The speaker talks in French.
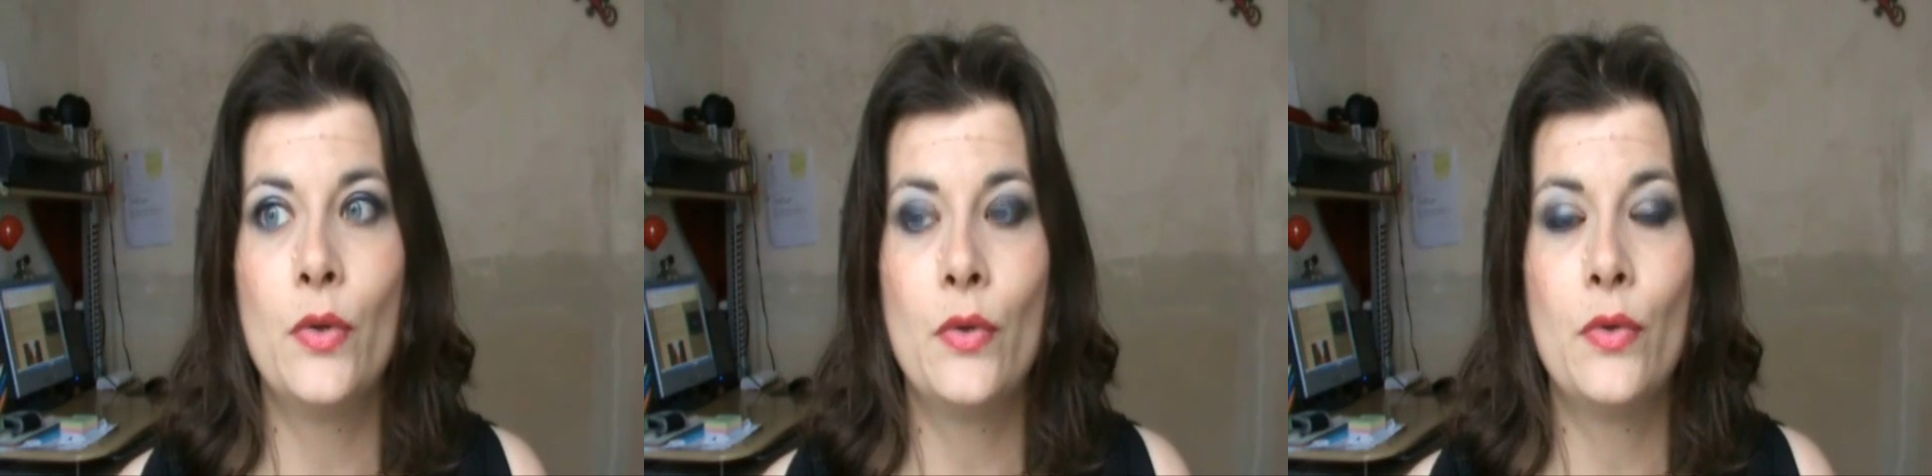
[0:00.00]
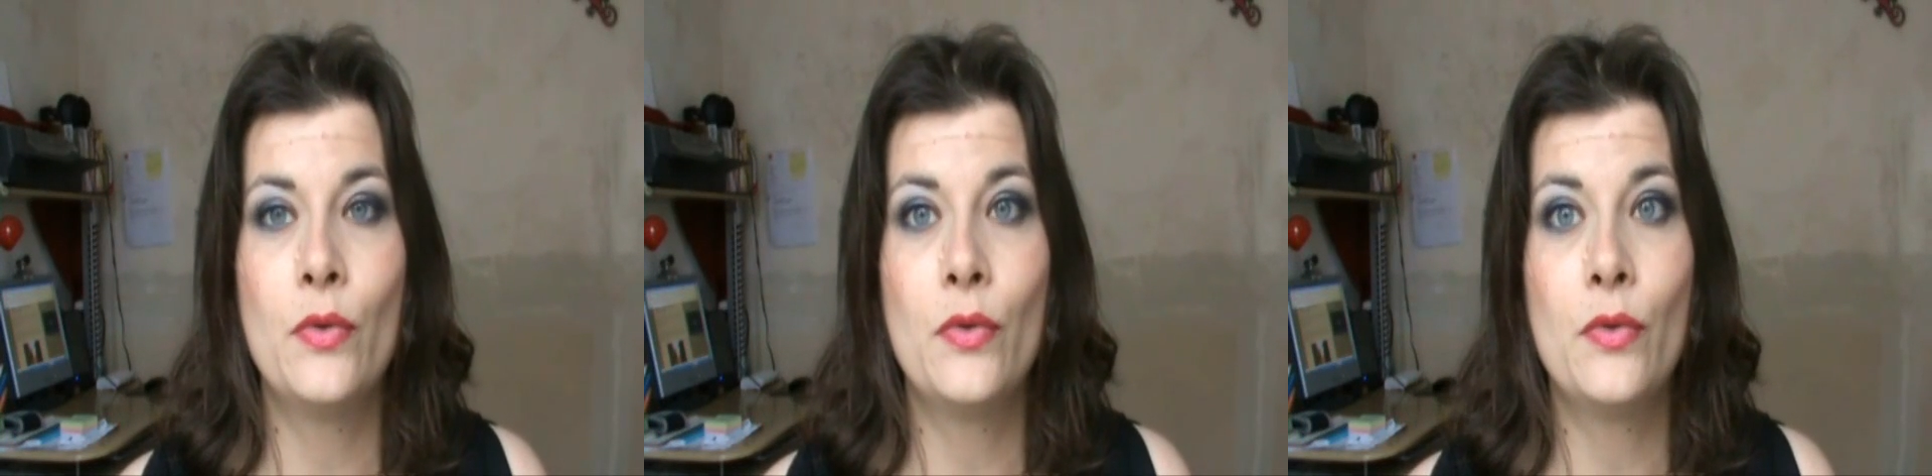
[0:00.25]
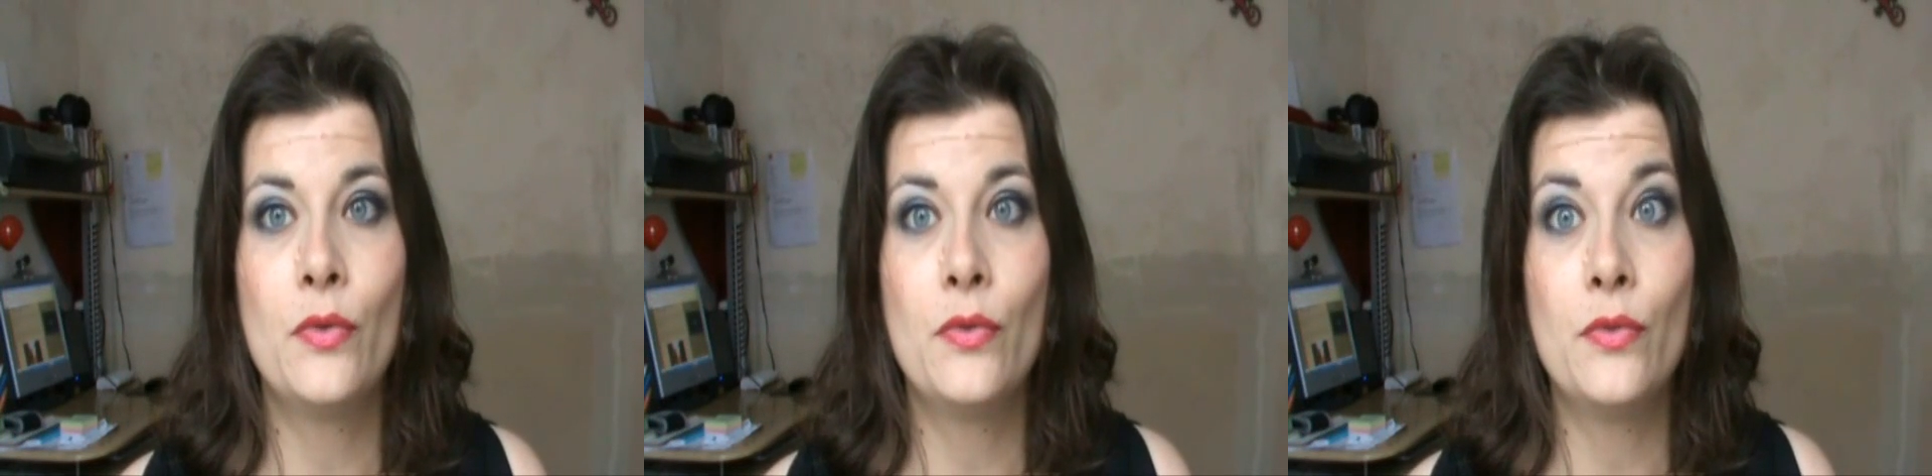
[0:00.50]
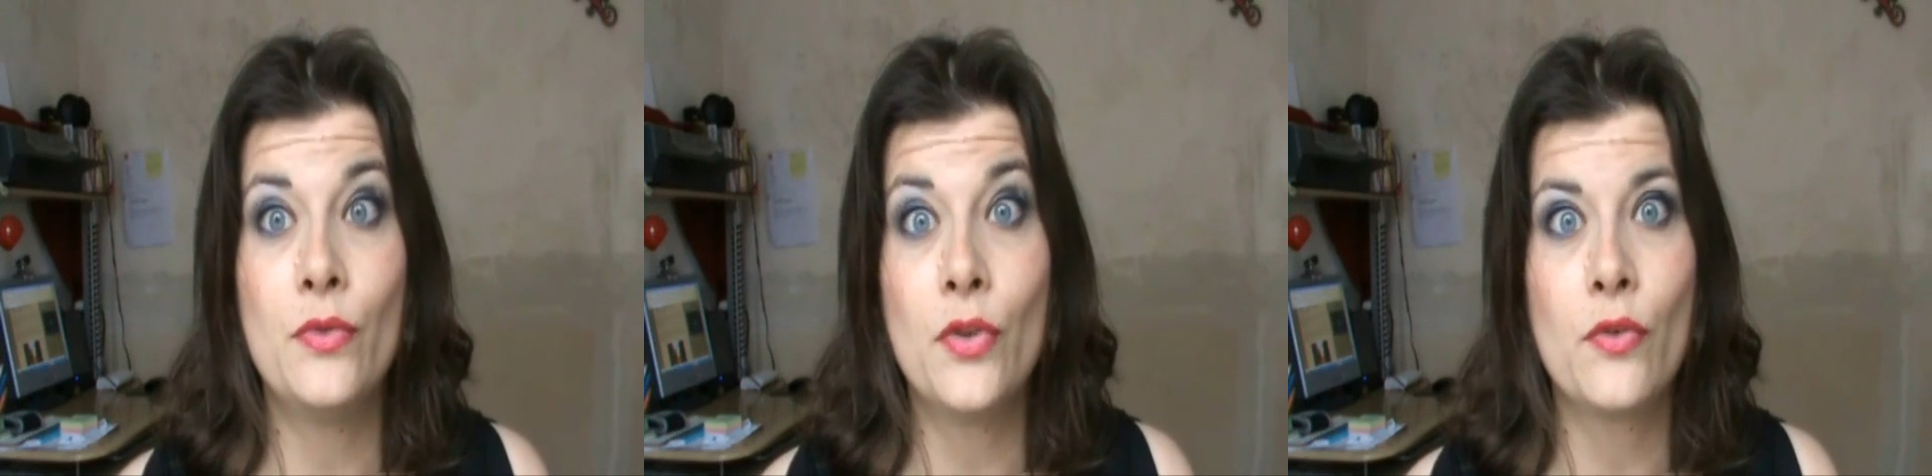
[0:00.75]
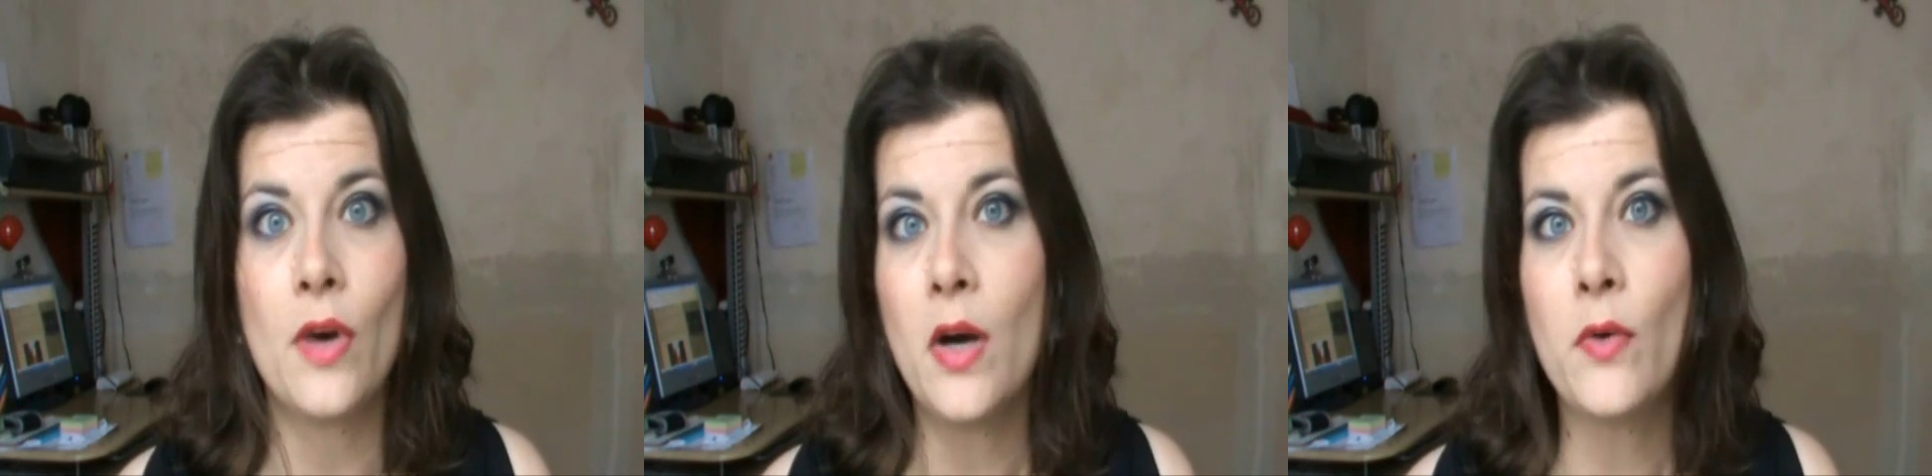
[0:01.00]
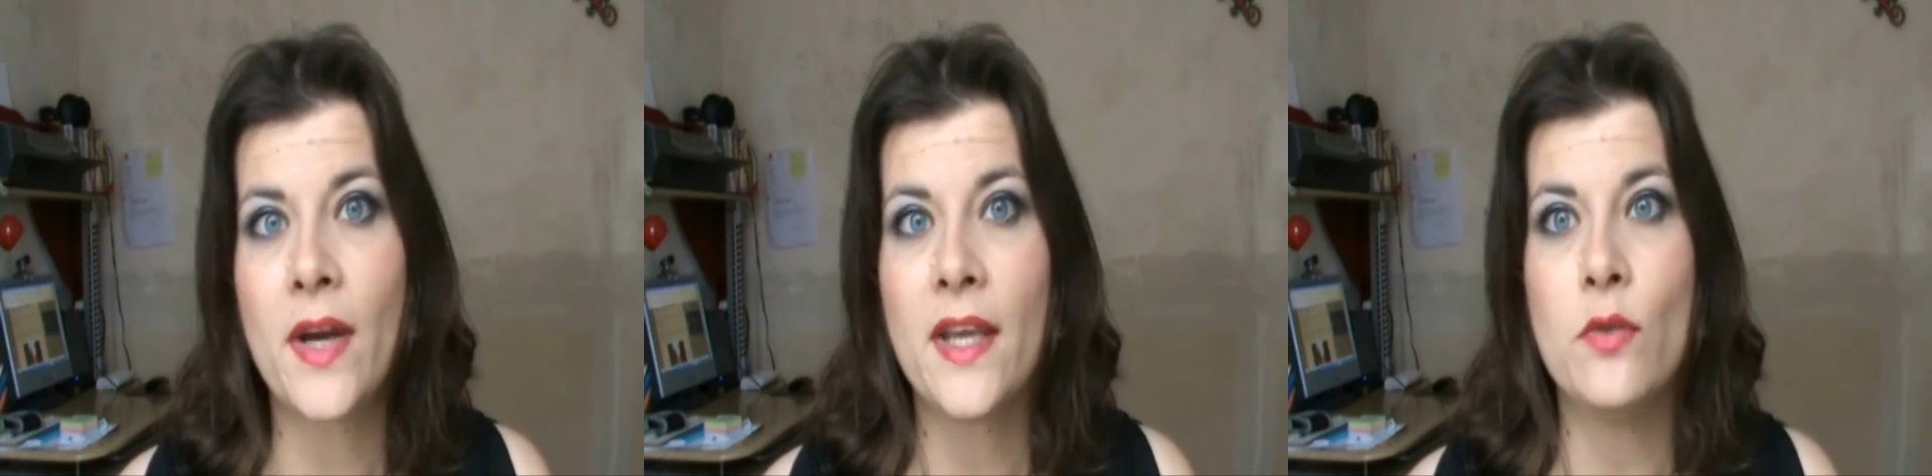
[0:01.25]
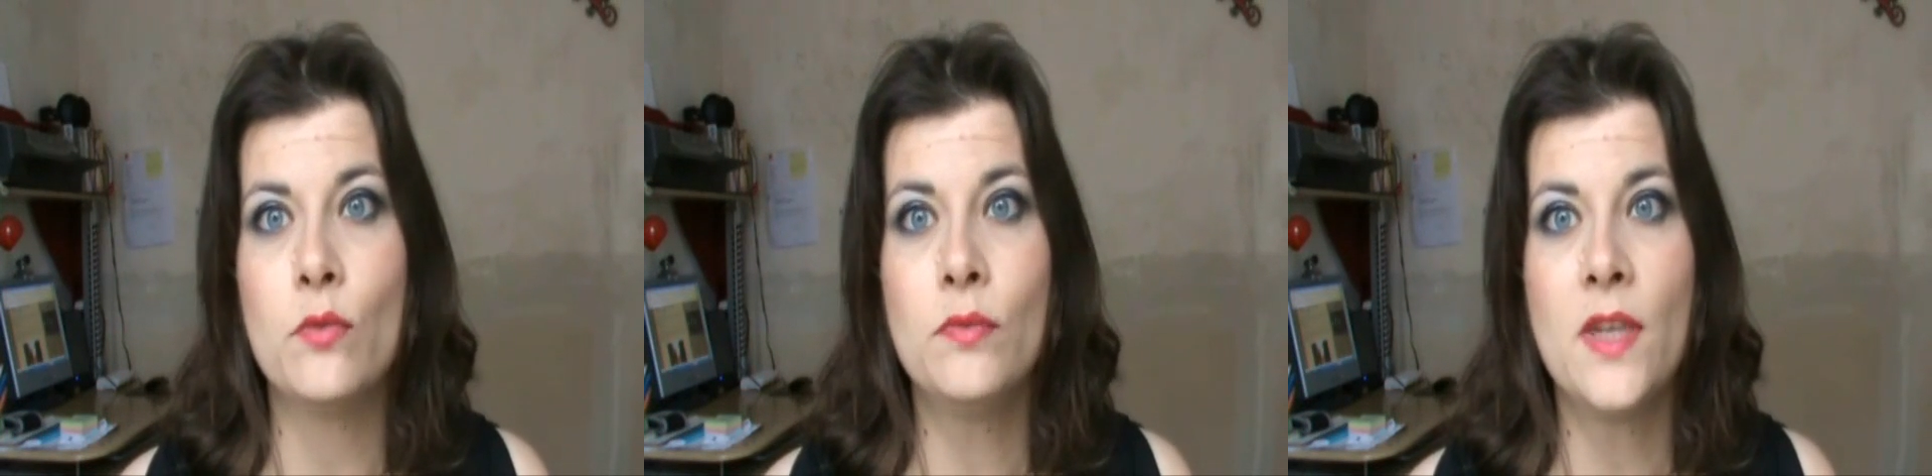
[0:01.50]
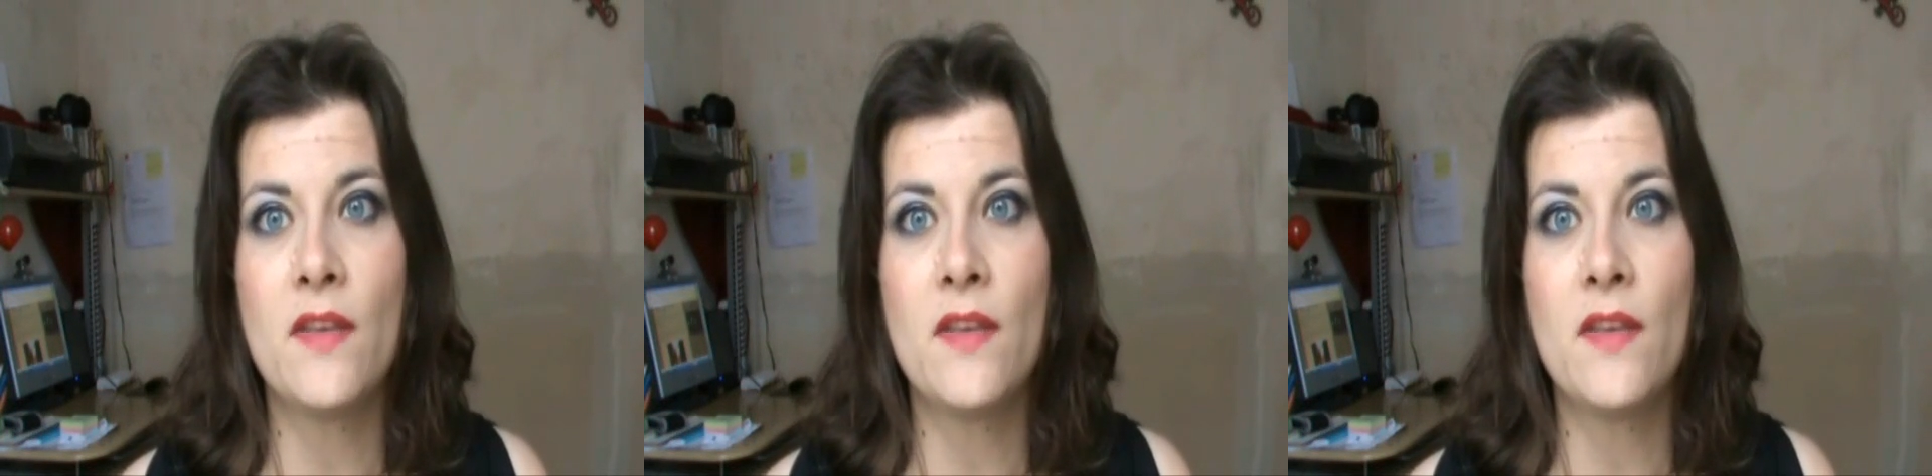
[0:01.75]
il y en aura en rayon.